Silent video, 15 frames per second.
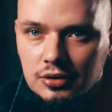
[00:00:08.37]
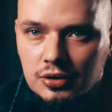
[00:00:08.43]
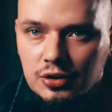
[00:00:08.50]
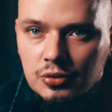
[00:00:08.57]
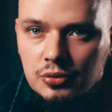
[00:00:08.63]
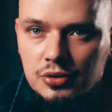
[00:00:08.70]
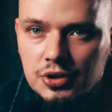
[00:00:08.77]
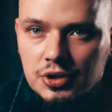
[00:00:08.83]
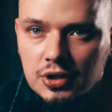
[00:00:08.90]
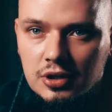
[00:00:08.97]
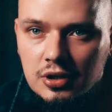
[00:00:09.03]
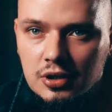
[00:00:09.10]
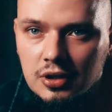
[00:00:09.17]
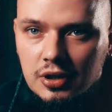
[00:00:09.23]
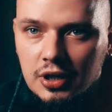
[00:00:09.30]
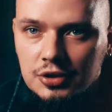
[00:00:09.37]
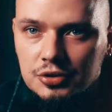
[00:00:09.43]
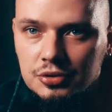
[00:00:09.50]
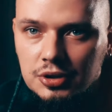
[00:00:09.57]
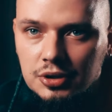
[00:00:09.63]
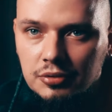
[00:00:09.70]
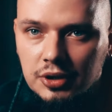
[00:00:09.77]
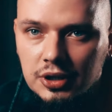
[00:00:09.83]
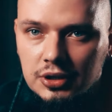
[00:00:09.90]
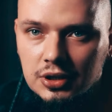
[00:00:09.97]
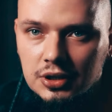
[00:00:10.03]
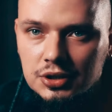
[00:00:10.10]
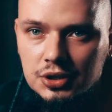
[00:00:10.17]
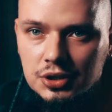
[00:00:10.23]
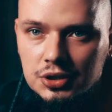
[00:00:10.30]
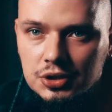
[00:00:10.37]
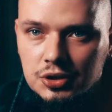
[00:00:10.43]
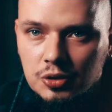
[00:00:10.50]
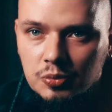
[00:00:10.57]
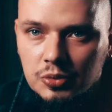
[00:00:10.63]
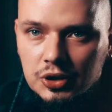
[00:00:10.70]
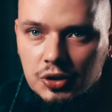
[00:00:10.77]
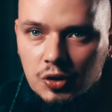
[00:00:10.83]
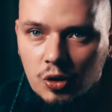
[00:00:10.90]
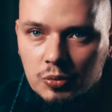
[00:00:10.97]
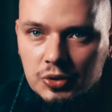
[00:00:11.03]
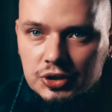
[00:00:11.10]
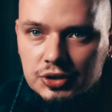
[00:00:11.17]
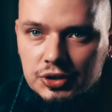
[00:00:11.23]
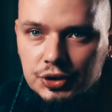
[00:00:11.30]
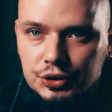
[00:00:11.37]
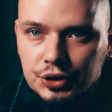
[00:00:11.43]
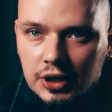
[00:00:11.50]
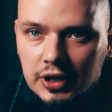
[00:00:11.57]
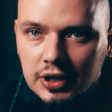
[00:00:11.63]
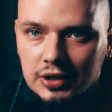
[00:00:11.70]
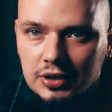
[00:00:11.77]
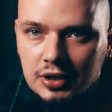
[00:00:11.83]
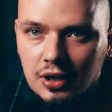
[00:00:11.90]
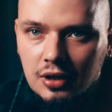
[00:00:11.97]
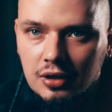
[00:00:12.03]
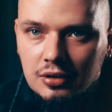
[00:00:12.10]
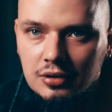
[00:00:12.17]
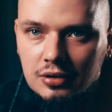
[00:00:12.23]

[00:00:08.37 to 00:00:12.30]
Тучи режут твои ножи, чтобы гром из них грохотал.